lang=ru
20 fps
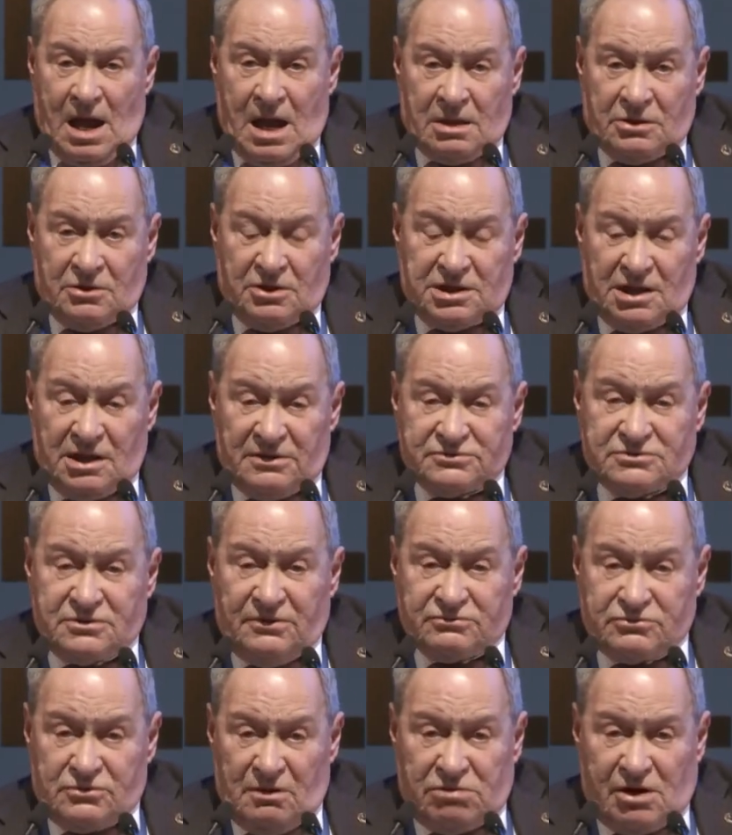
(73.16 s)
Но дело все
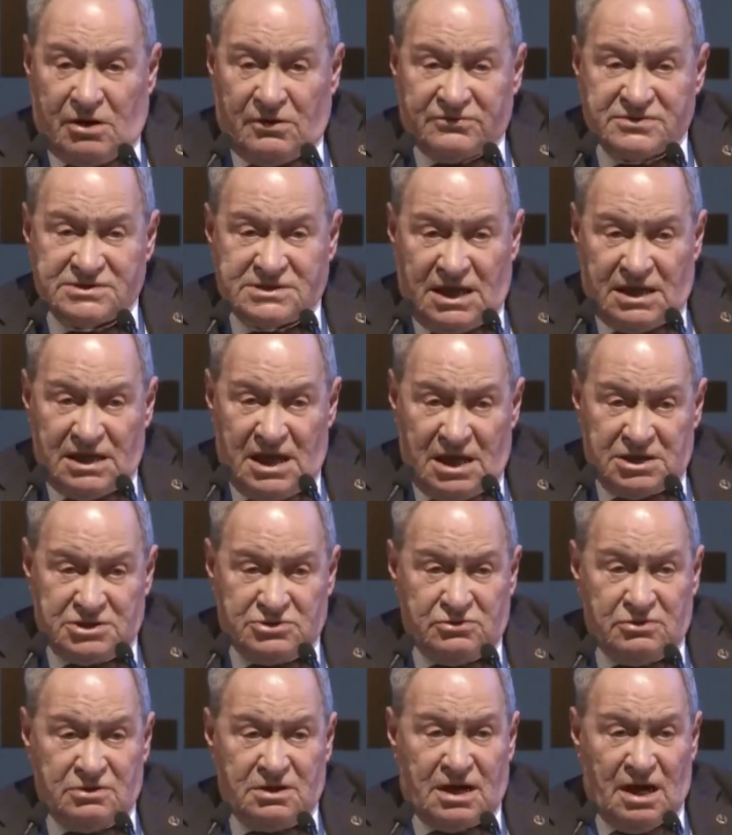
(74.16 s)
в том, что в
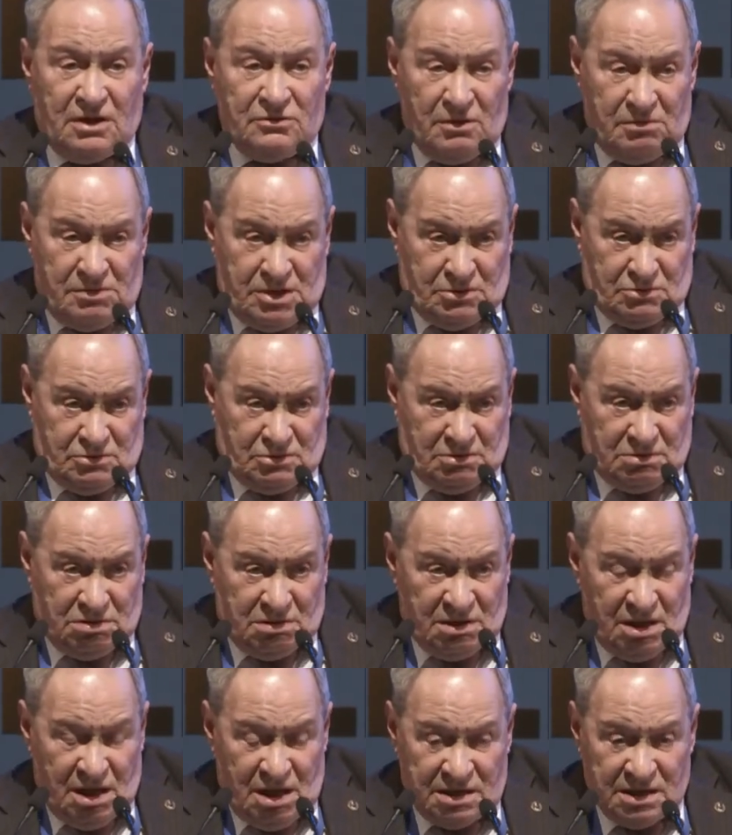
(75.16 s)
стоящую экономику
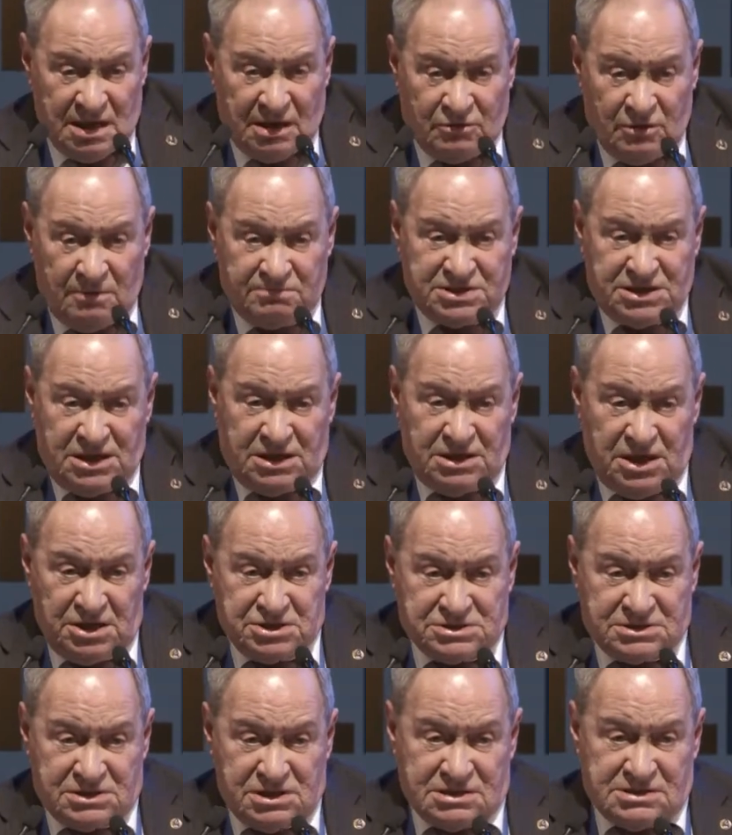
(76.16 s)
никакой
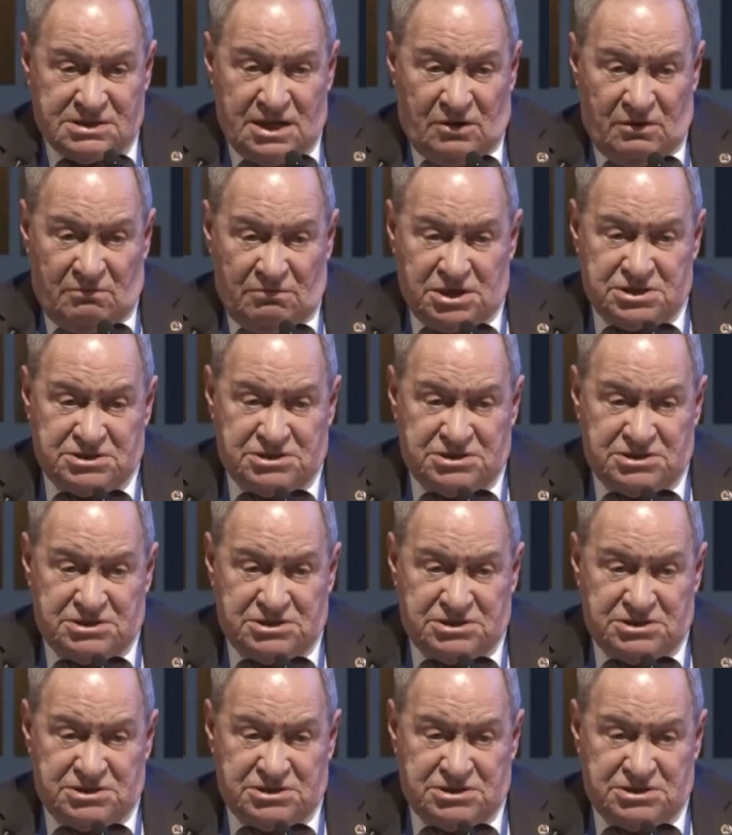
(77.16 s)
психически здоровый